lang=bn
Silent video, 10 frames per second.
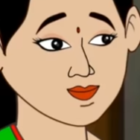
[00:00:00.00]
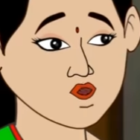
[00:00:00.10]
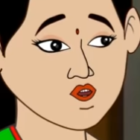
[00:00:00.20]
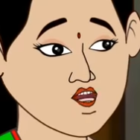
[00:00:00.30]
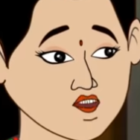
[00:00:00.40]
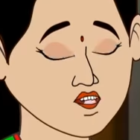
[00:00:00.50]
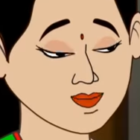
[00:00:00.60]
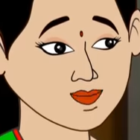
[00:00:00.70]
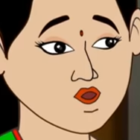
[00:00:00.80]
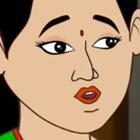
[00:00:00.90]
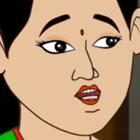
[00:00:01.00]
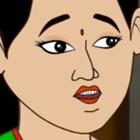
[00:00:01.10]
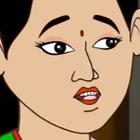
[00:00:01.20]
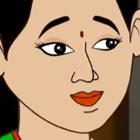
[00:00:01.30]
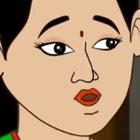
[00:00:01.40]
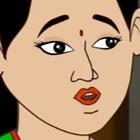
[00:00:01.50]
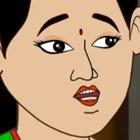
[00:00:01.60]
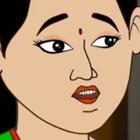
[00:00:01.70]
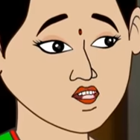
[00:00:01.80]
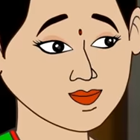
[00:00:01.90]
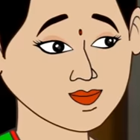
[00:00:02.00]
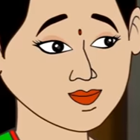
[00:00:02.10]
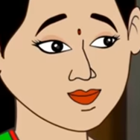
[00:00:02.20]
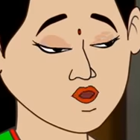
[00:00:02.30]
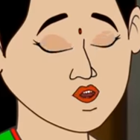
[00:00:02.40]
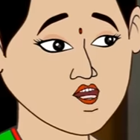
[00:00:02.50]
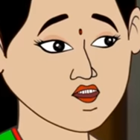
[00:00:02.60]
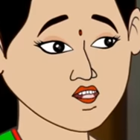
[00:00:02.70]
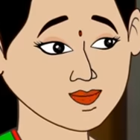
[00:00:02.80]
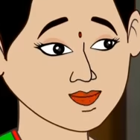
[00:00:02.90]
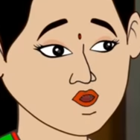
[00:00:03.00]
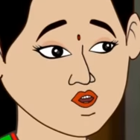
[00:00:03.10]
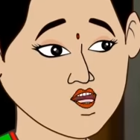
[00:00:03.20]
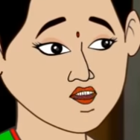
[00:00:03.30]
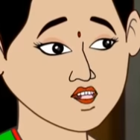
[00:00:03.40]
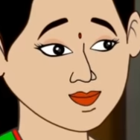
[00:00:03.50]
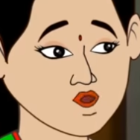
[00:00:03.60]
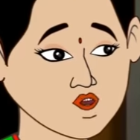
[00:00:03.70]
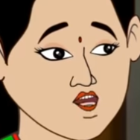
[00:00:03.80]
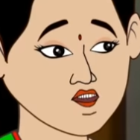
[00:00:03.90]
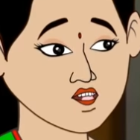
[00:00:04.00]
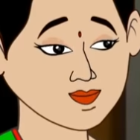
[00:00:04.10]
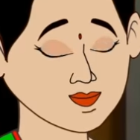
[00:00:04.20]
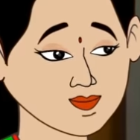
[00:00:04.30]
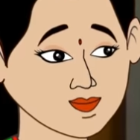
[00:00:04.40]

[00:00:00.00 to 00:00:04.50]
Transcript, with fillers: বৃষ্টি থামার তো কোনো নাম গন্ধও নেই তবে কি আজও না খেয়ে থাকতে হবে